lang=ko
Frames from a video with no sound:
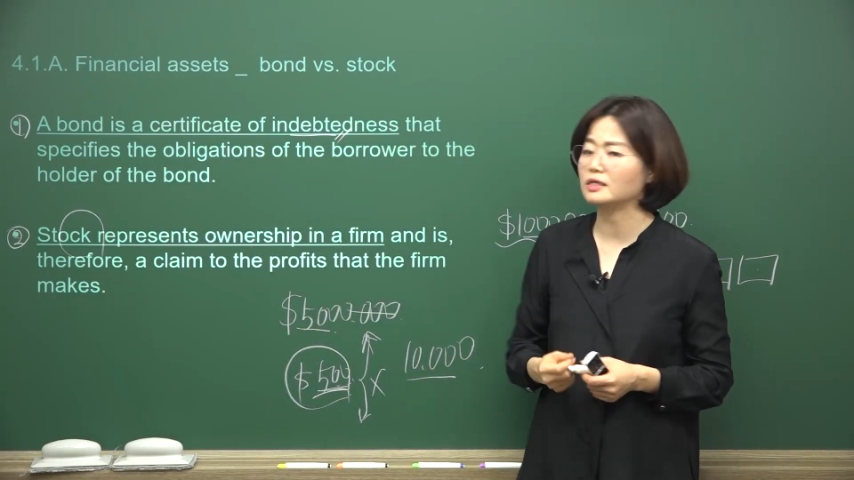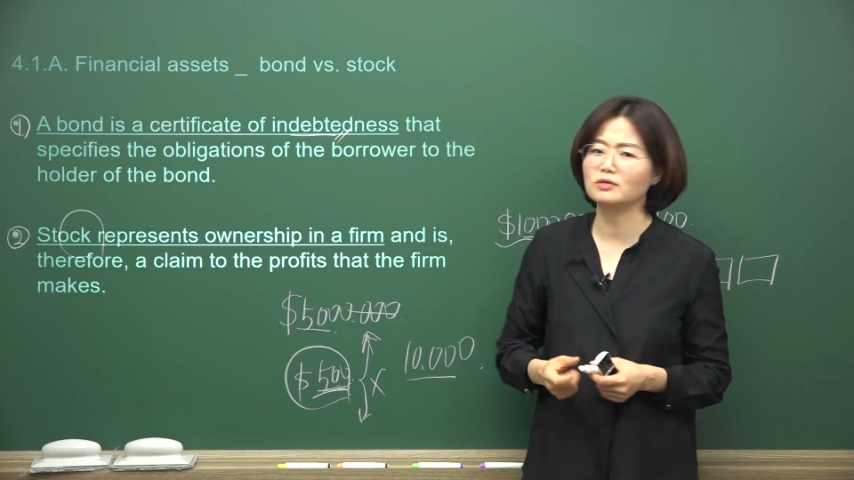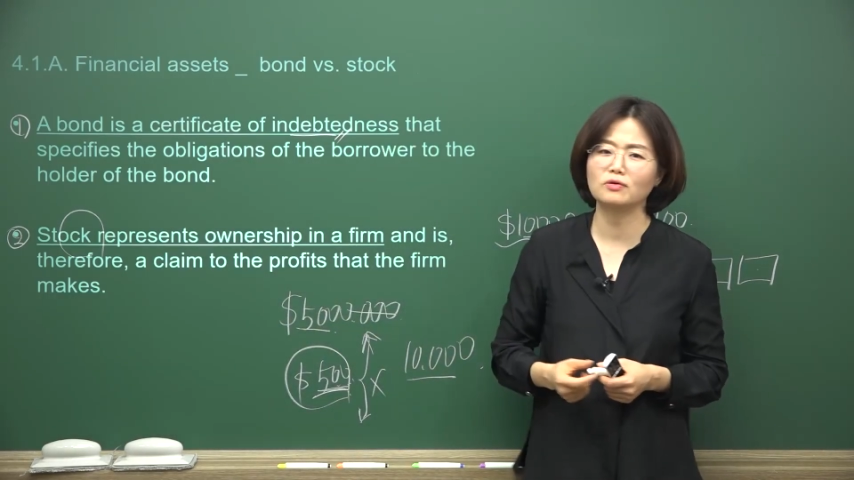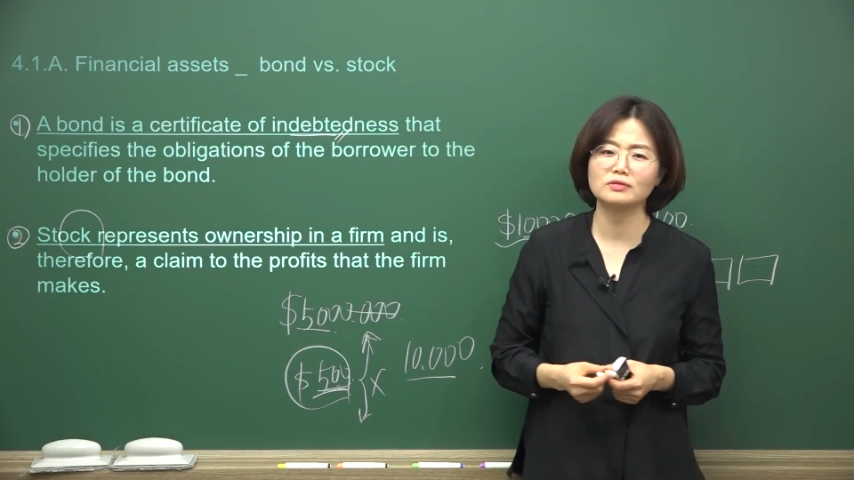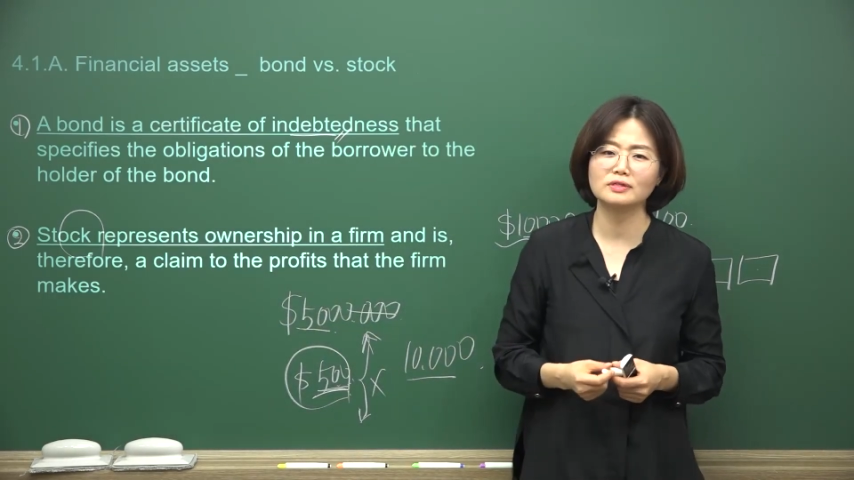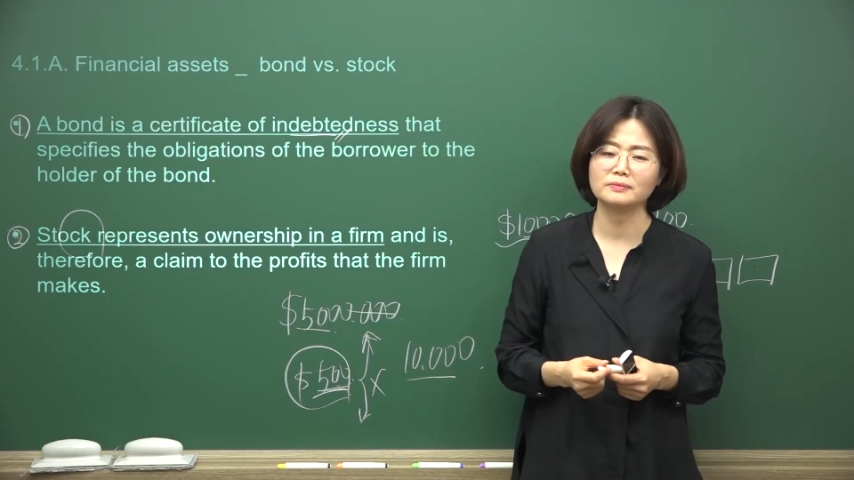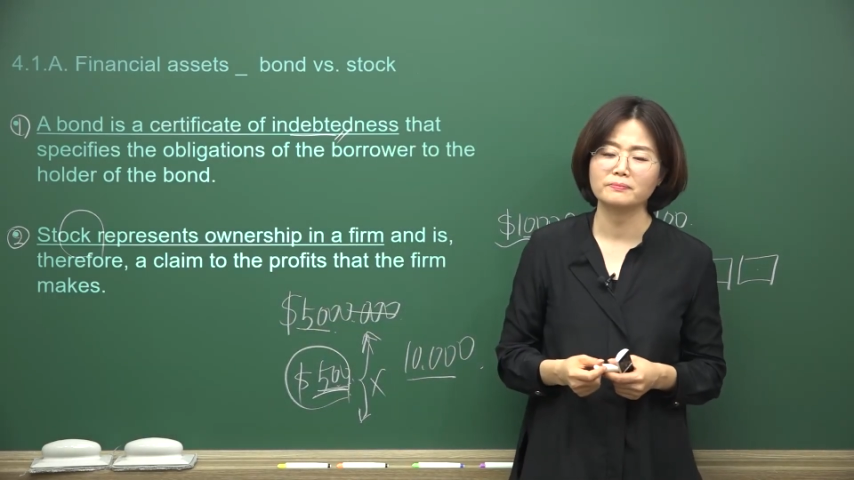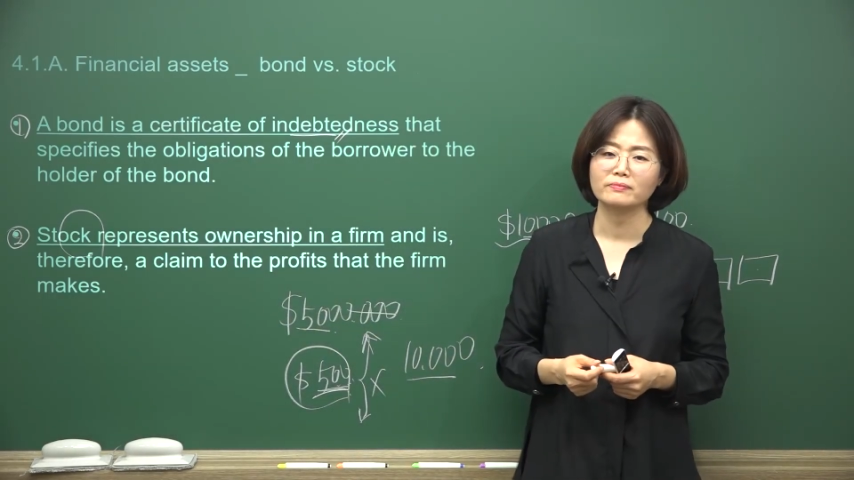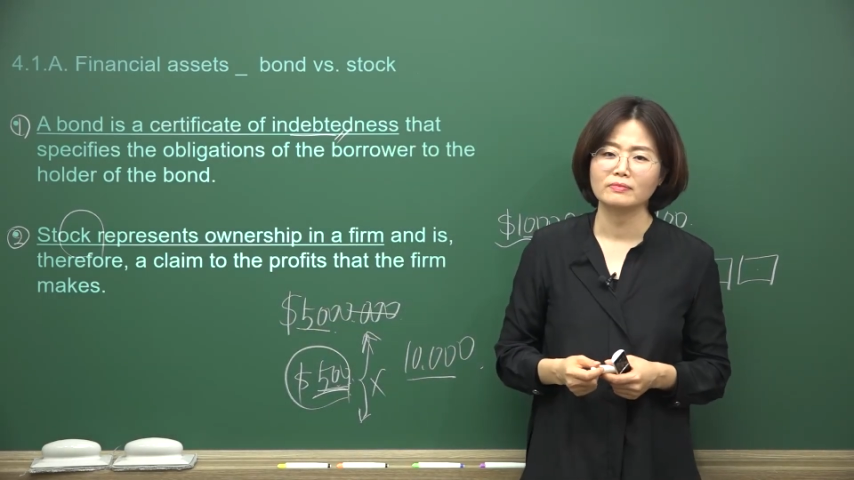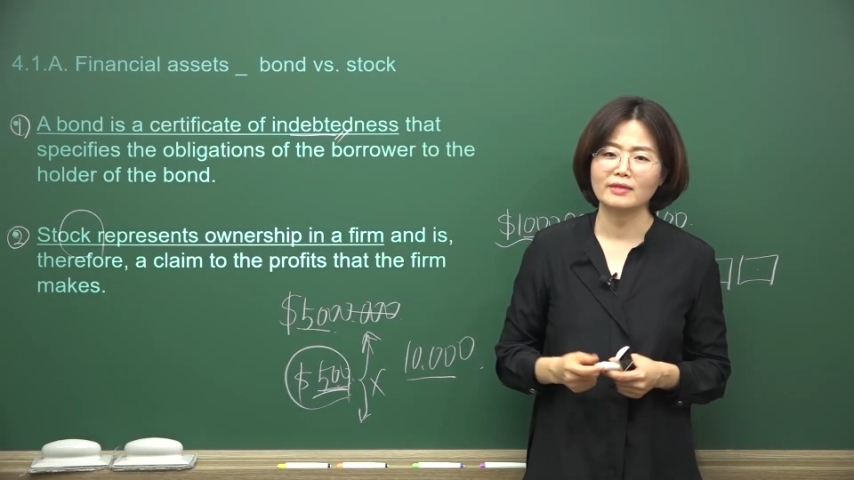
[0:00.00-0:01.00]
이거는
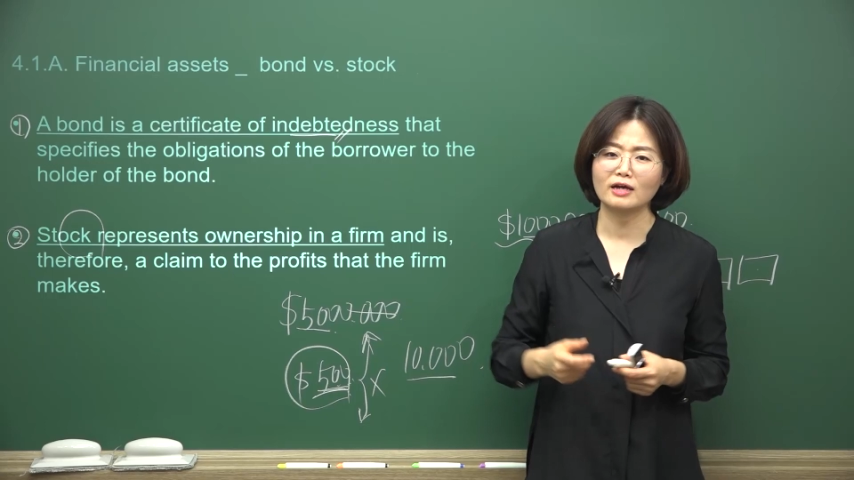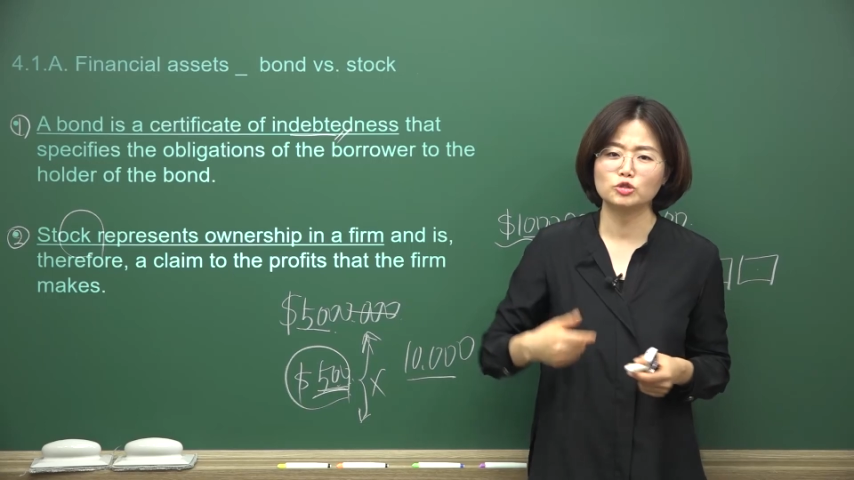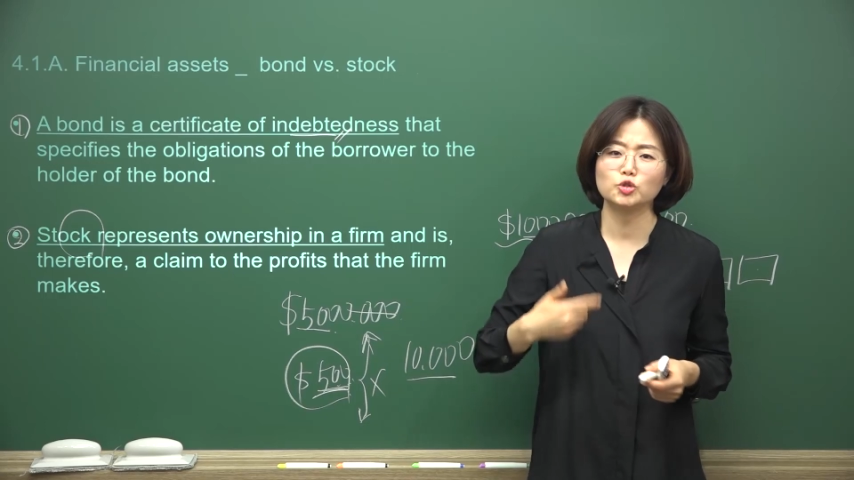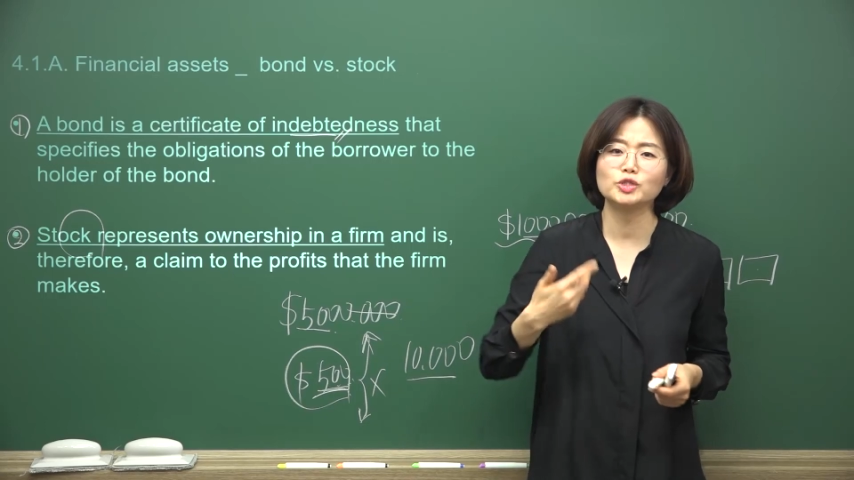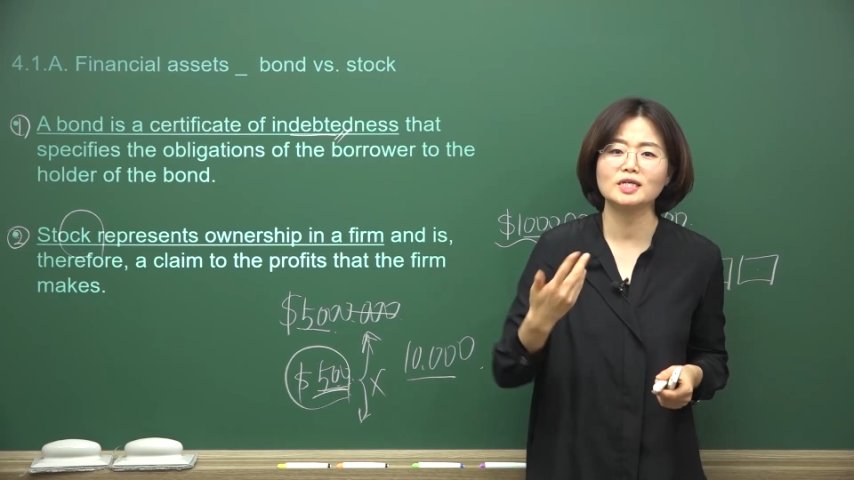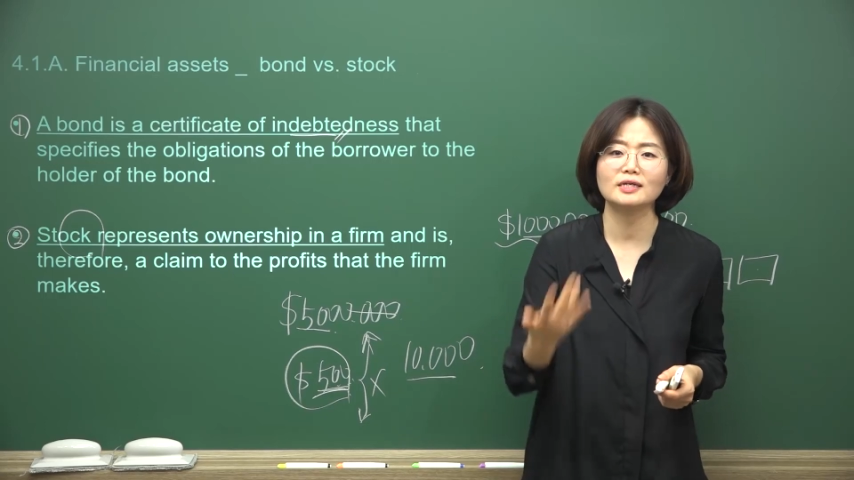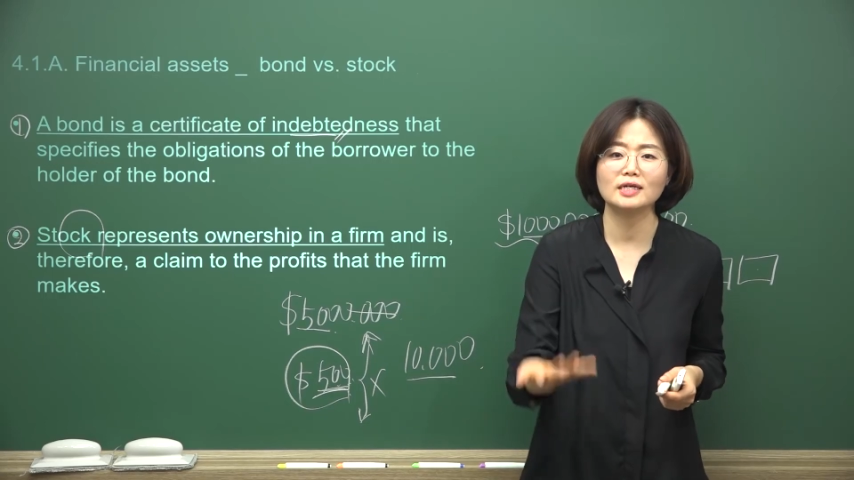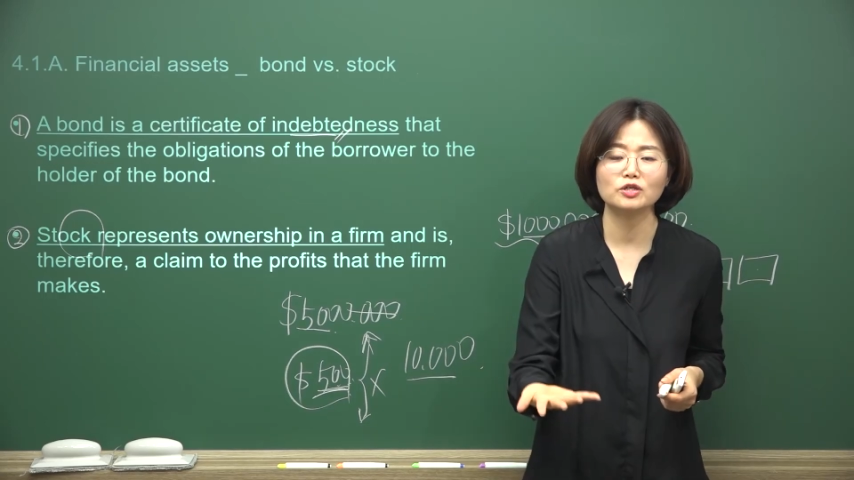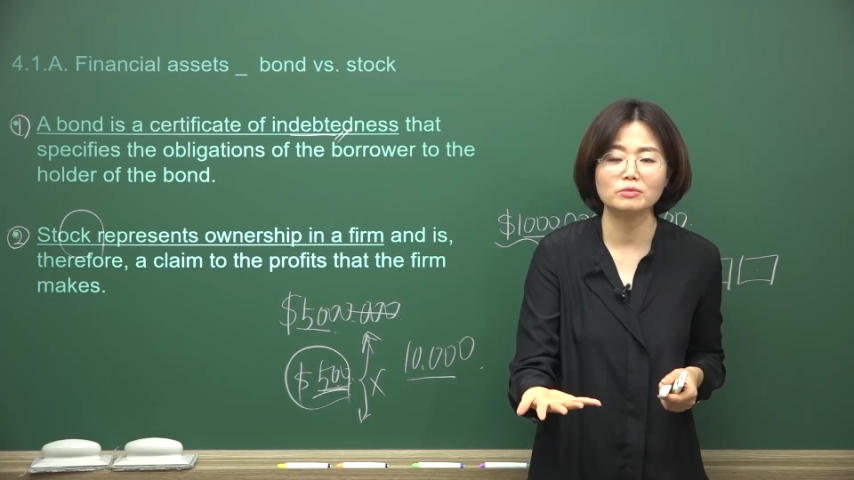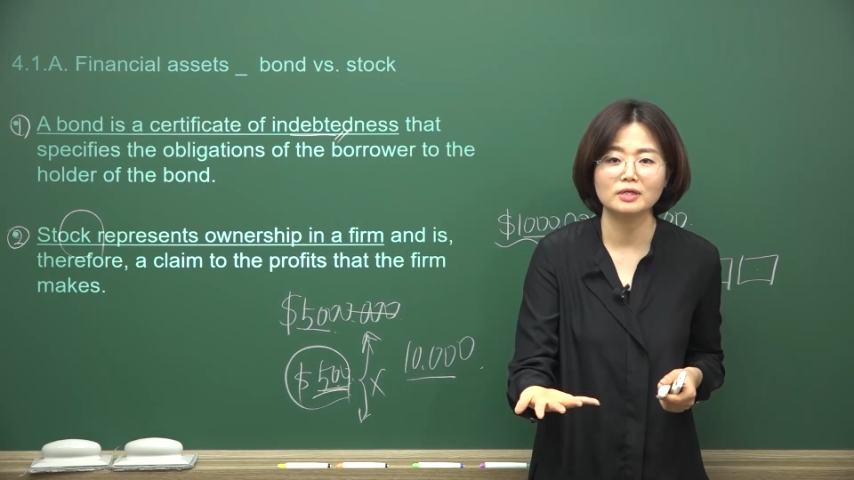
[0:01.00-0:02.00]
내가 투자의
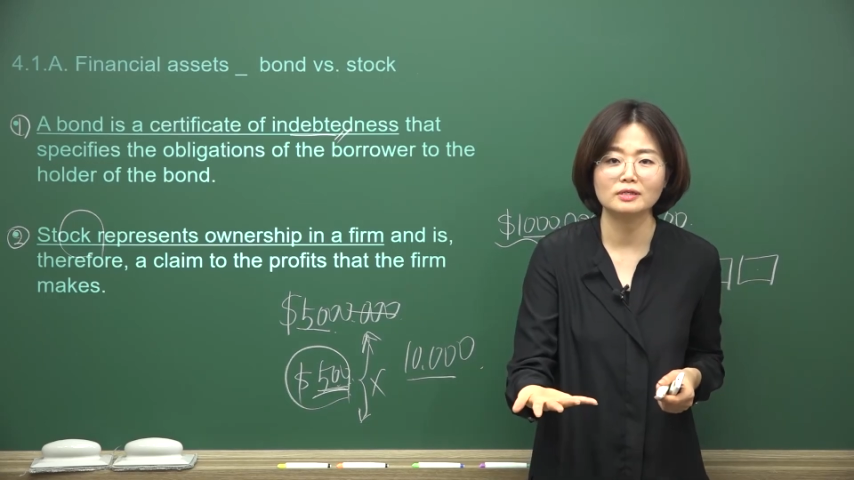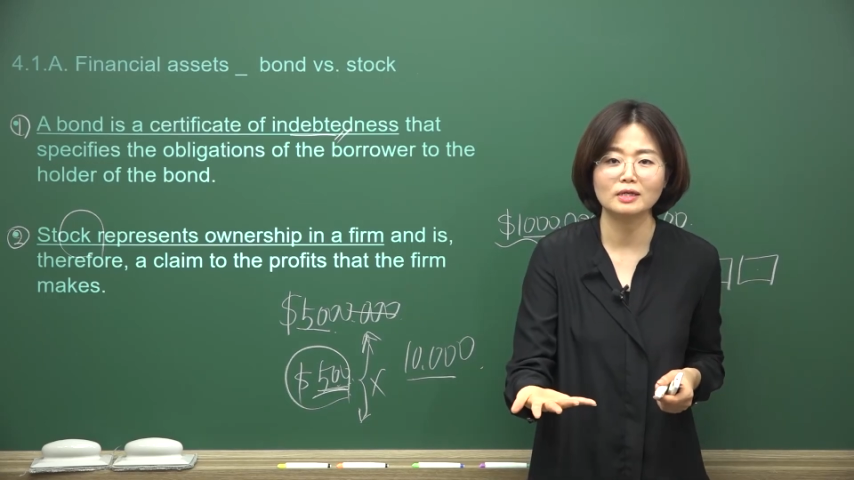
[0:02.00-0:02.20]
개념이기